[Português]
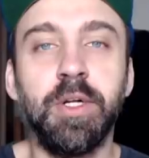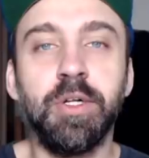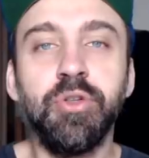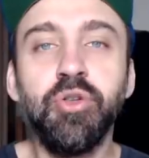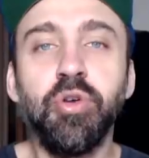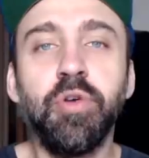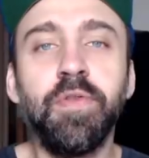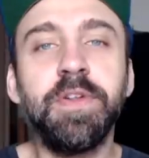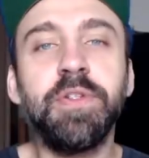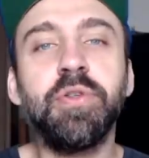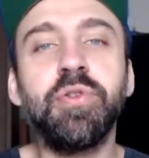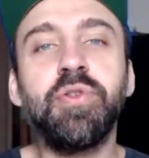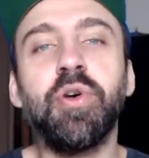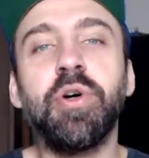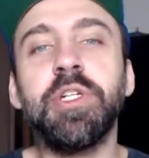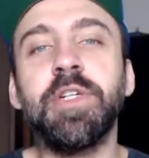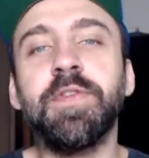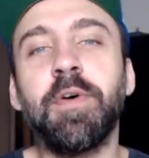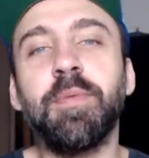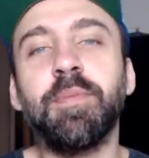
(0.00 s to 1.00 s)
No vídeo de
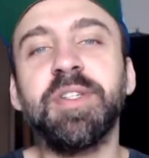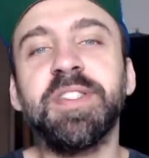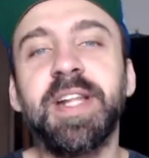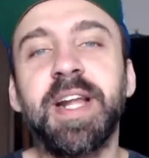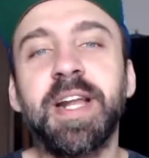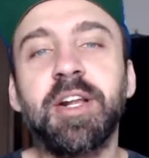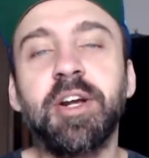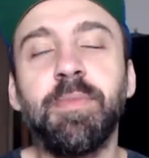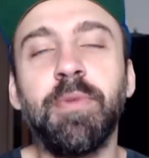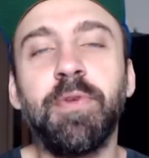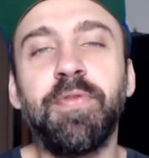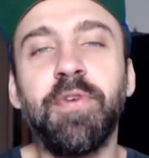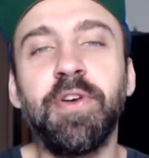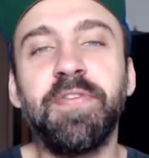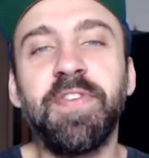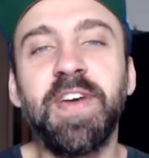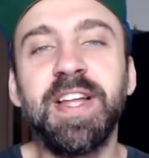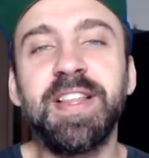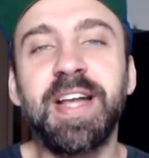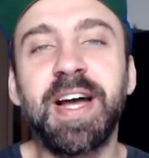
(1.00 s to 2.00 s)
hoje eu vou mostrar como foi
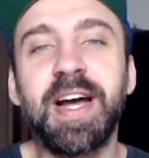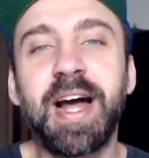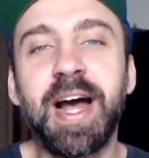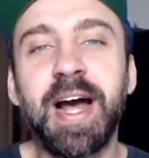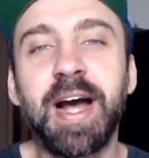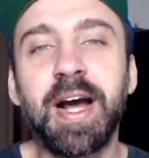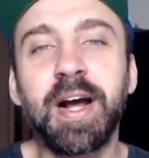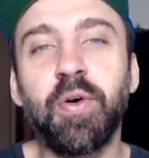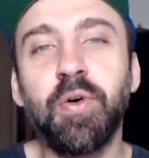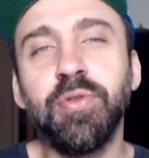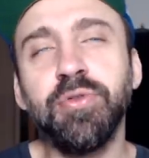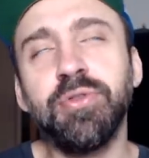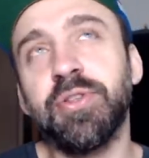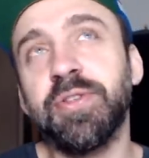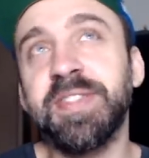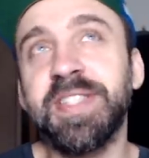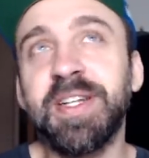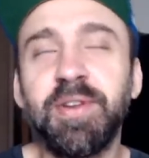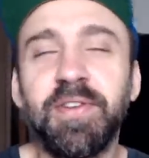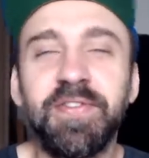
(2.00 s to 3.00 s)
feita a construção,